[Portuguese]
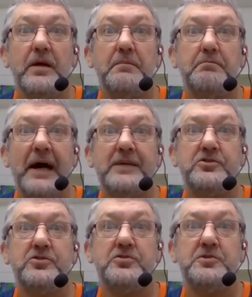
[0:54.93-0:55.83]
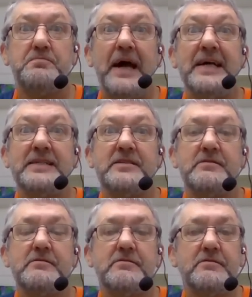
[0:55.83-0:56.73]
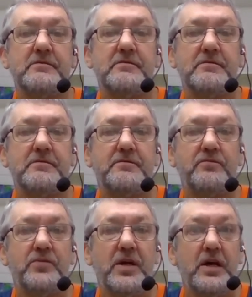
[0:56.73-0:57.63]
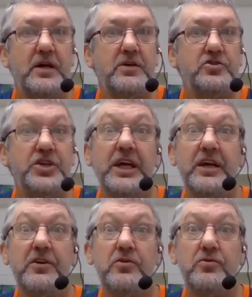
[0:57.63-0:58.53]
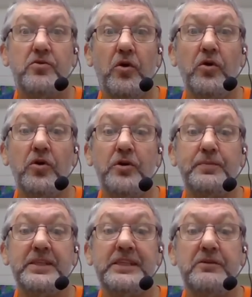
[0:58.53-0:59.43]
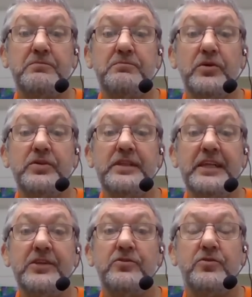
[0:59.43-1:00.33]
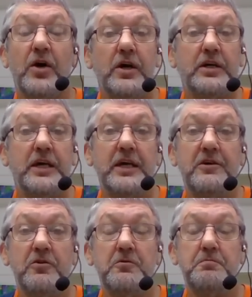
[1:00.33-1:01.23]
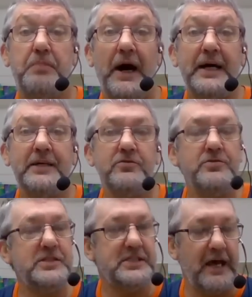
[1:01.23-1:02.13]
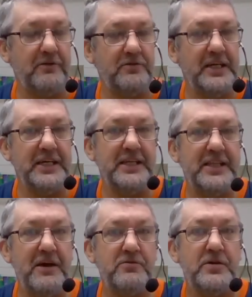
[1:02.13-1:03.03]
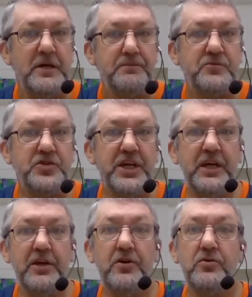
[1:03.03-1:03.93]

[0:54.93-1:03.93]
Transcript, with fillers: bate os pés, gira o corpo tão bonito que o Pai do céu lhe deu. Tire o